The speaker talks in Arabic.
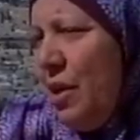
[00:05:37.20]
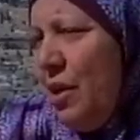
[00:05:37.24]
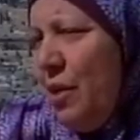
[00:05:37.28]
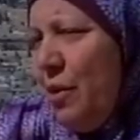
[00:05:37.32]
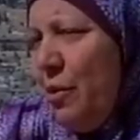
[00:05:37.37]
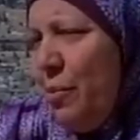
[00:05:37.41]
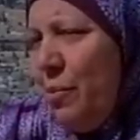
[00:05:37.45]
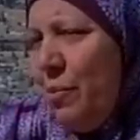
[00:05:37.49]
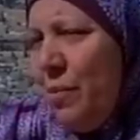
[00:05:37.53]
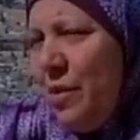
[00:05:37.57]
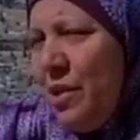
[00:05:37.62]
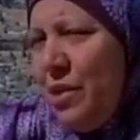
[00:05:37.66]

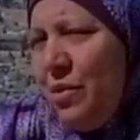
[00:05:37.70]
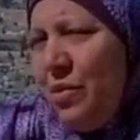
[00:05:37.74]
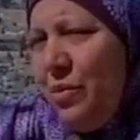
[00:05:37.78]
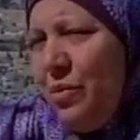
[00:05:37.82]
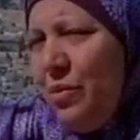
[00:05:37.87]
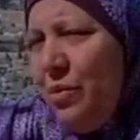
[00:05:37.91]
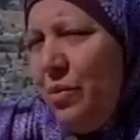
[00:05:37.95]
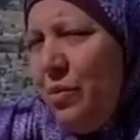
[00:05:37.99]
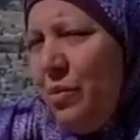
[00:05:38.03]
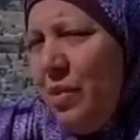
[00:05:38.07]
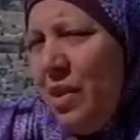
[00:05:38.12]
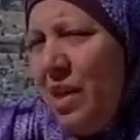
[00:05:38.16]
بس
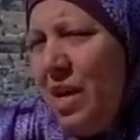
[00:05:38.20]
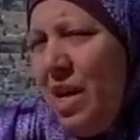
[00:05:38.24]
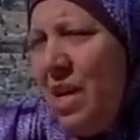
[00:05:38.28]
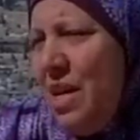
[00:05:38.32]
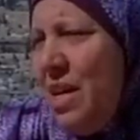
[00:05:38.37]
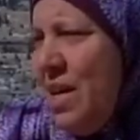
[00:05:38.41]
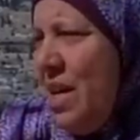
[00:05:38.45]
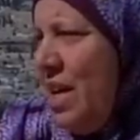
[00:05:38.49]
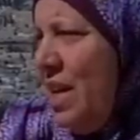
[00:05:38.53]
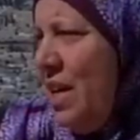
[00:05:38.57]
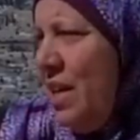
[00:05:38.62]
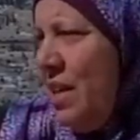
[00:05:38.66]
هو أي
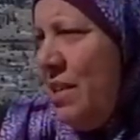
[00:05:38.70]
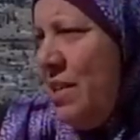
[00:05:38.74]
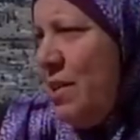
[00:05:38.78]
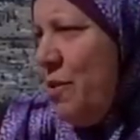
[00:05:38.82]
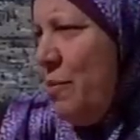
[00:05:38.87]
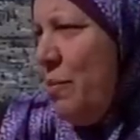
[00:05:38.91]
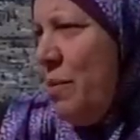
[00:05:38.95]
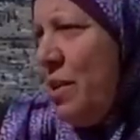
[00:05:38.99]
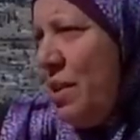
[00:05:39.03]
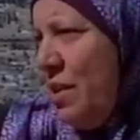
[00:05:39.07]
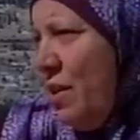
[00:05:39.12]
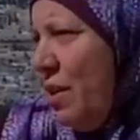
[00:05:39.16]
حادث
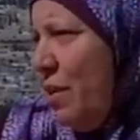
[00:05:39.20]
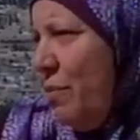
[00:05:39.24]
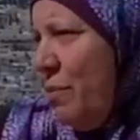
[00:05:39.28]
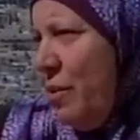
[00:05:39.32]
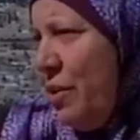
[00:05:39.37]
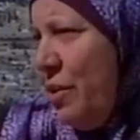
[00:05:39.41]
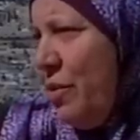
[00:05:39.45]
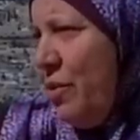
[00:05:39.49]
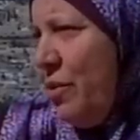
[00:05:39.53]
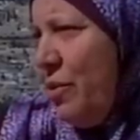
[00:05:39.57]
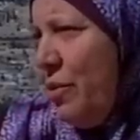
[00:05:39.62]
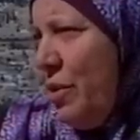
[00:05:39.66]
بيطلع
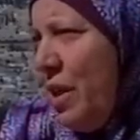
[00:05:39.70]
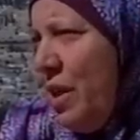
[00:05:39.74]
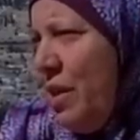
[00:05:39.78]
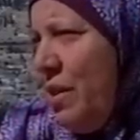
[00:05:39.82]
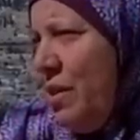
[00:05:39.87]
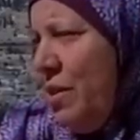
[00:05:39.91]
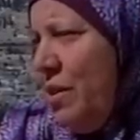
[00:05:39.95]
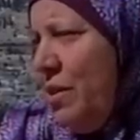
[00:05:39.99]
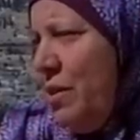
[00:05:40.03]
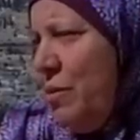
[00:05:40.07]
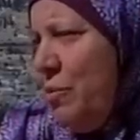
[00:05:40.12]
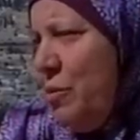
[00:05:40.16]
منه
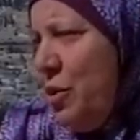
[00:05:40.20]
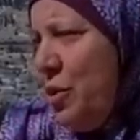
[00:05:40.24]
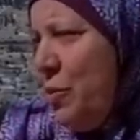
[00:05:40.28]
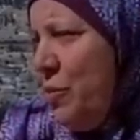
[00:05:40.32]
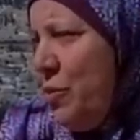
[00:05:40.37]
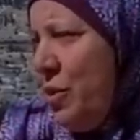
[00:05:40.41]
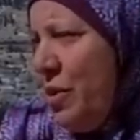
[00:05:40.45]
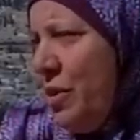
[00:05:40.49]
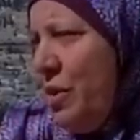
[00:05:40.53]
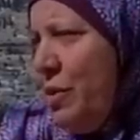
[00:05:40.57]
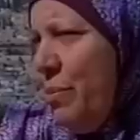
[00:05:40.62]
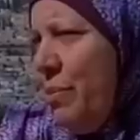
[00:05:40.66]
يعني مش
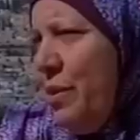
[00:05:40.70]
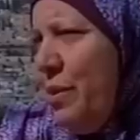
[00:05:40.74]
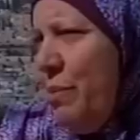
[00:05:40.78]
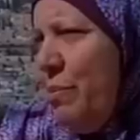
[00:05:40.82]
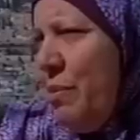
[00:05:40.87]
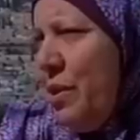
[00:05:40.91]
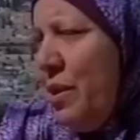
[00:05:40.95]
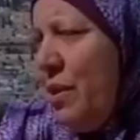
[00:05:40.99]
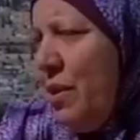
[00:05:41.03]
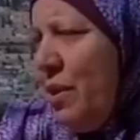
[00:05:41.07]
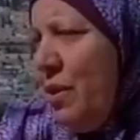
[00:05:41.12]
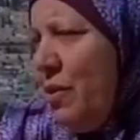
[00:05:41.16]
مصابين
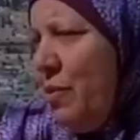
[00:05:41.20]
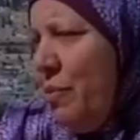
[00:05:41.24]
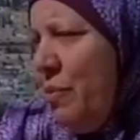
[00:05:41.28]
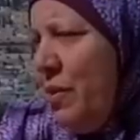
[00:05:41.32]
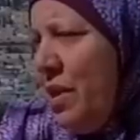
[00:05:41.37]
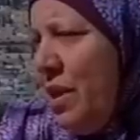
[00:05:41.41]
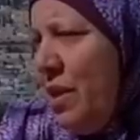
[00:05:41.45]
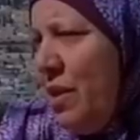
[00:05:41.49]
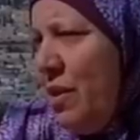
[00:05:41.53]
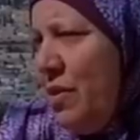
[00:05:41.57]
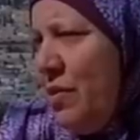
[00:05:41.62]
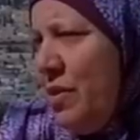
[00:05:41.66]
بيطلعوا
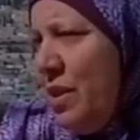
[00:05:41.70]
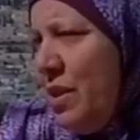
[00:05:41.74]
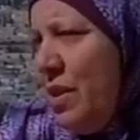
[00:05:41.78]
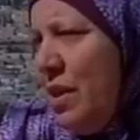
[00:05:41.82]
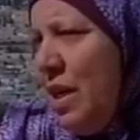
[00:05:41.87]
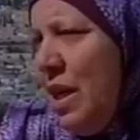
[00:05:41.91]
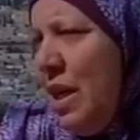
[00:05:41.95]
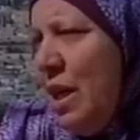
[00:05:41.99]
مناح وشيء